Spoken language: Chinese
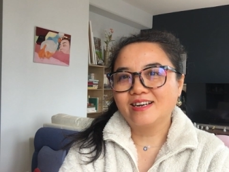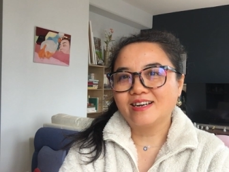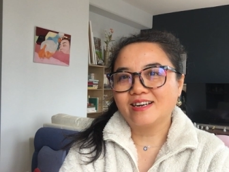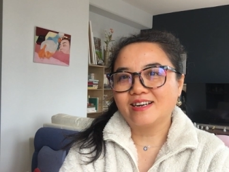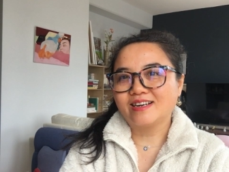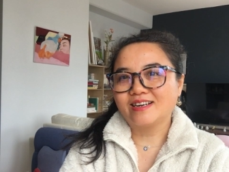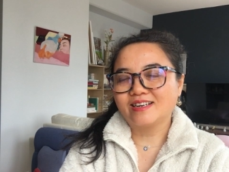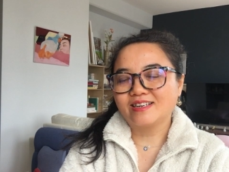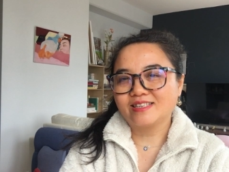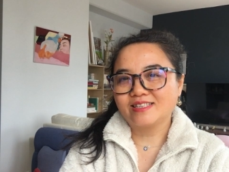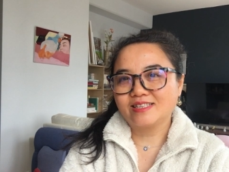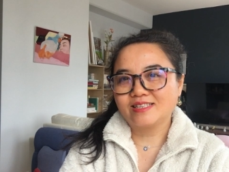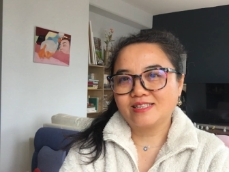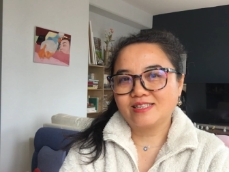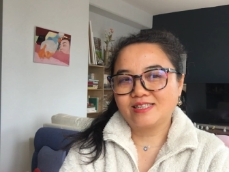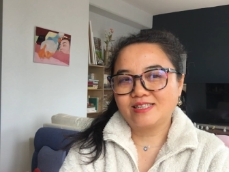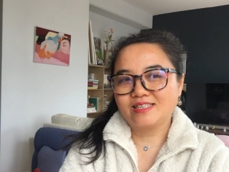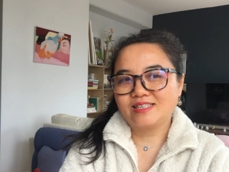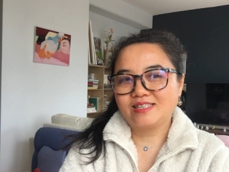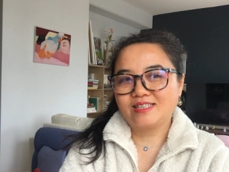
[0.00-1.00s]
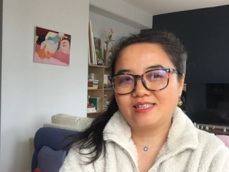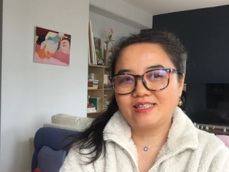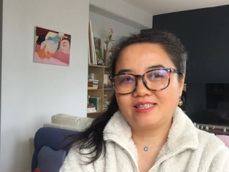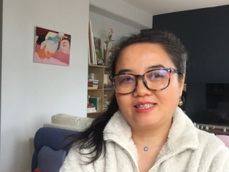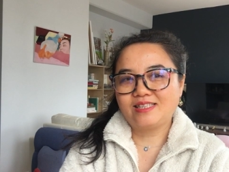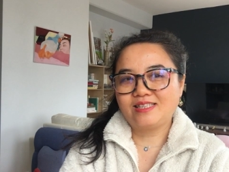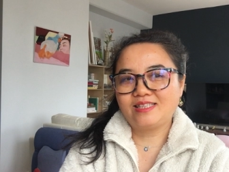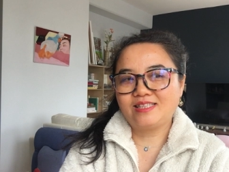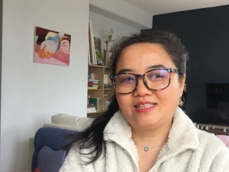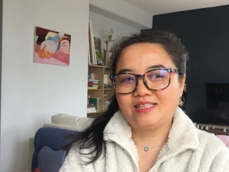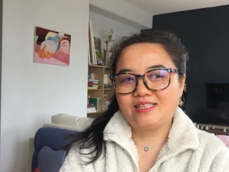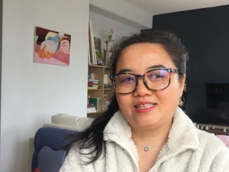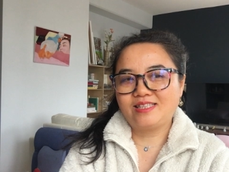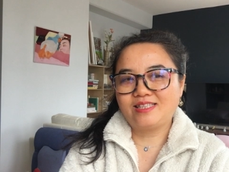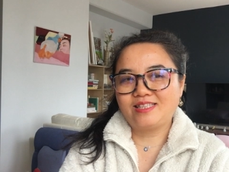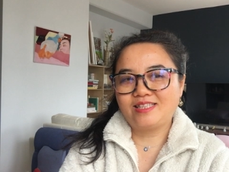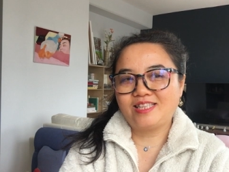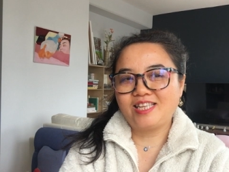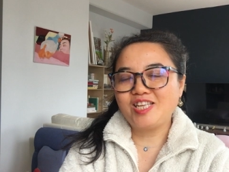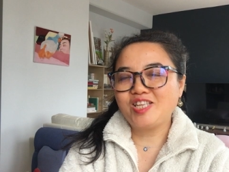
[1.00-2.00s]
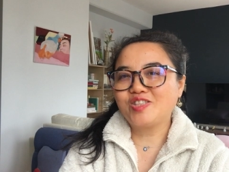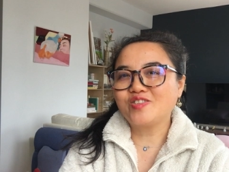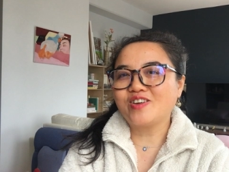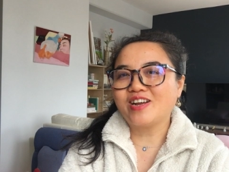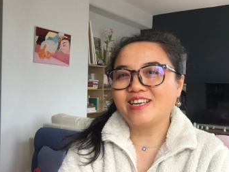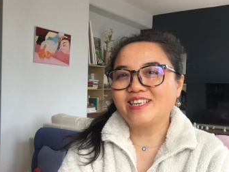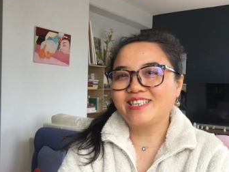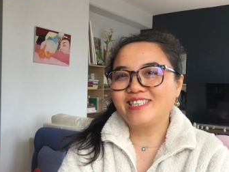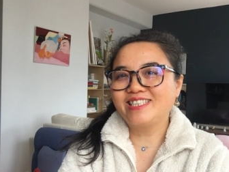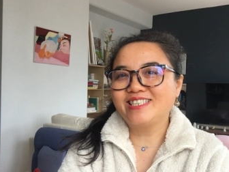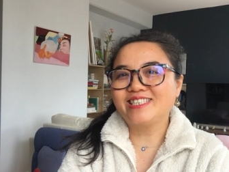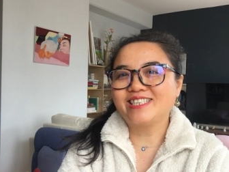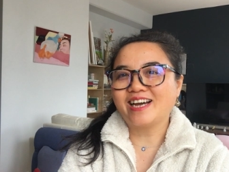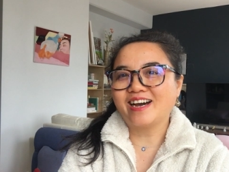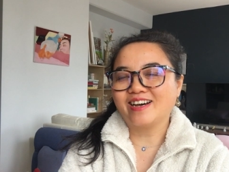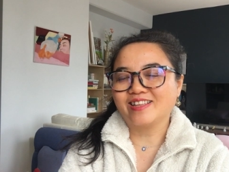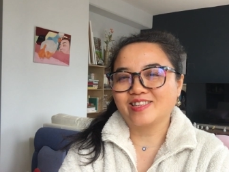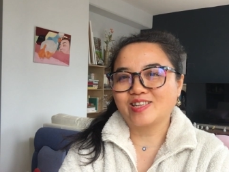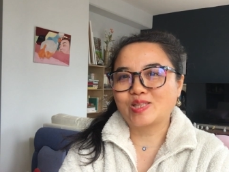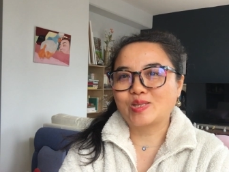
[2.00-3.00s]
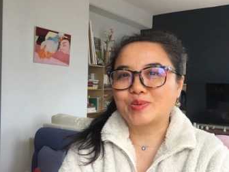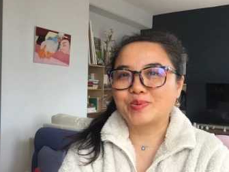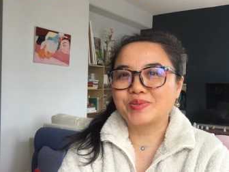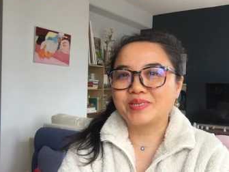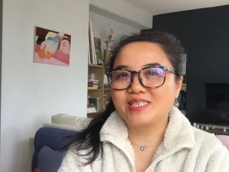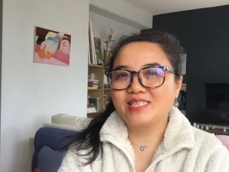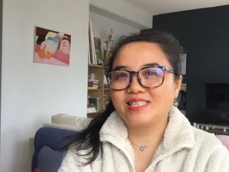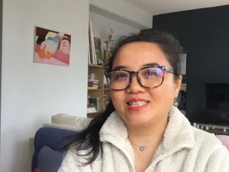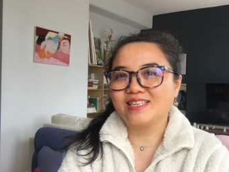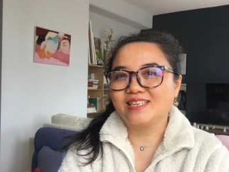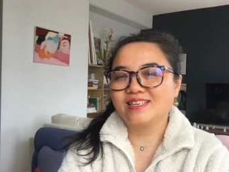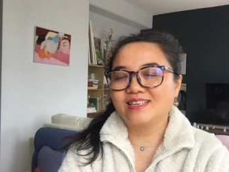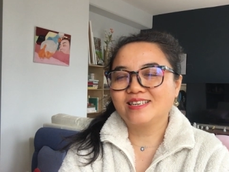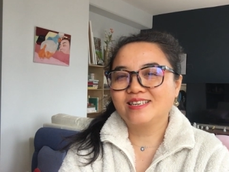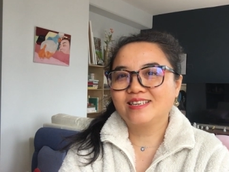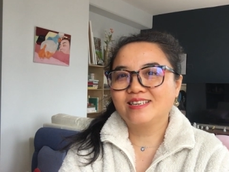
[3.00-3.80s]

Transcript: 啊，低端市场的东西，